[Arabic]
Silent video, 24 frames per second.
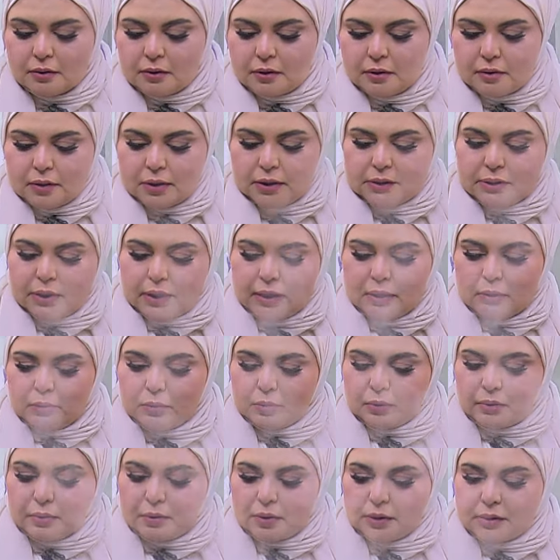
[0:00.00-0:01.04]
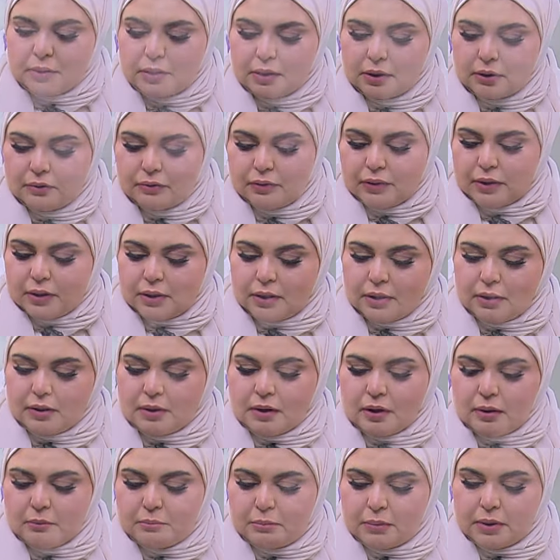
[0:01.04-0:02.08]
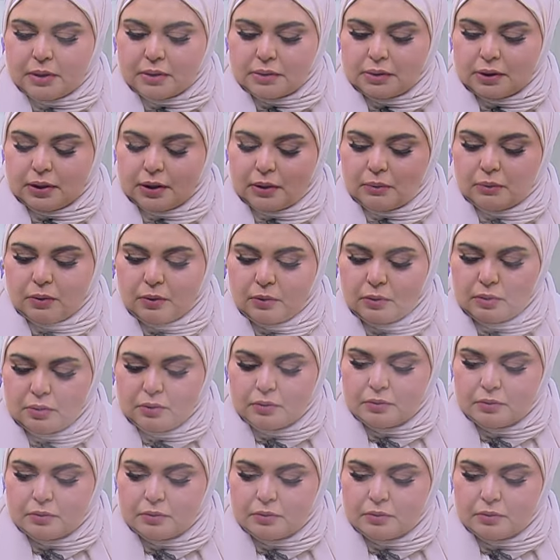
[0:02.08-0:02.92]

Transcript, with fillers: اهو كده حلو كده كفايه حمرت حلو اهو